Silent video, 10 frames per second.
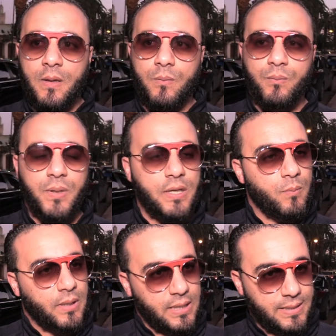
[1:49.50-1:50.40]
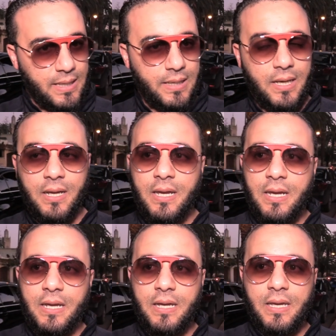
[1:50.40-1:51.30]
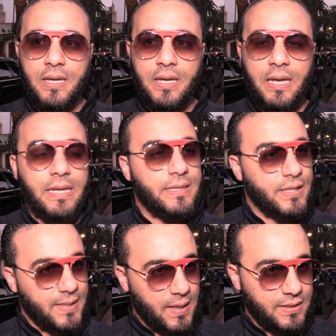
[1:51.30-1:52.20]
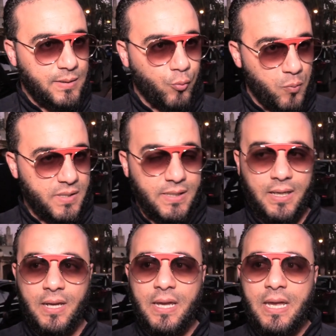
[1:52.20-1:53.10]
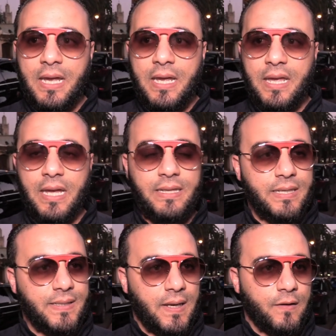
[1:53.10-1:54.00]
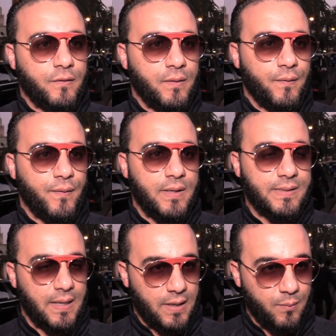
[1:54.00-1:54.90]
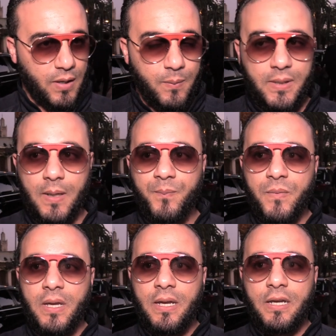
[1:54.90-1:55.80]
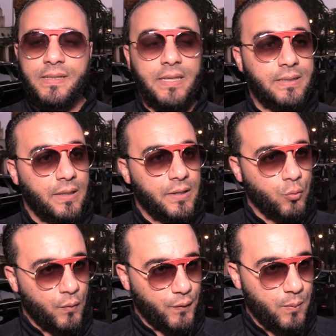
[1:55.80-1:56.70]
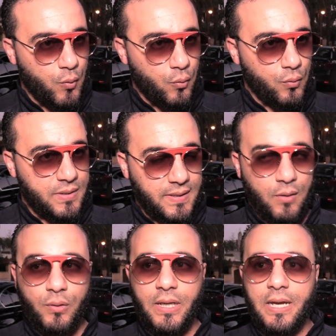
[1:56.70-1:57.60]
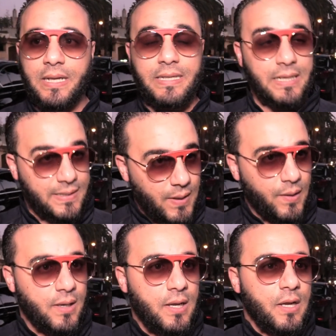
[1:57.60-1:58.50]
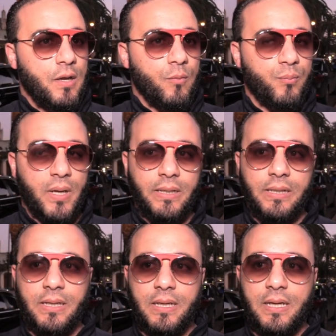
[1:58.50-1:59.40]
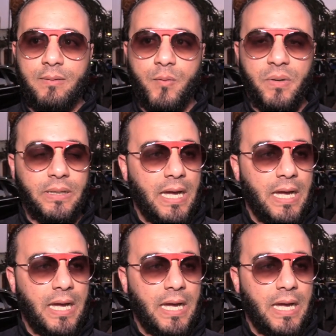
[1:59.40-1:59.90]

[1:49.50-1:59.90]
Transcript: باذن الله تعالى أه كانت انتصارات دبلوماسيه كانت انتصارات في الصحراء المغربيه سيدنا الله يطول في عمره نصره الله انتصر بعد من بعد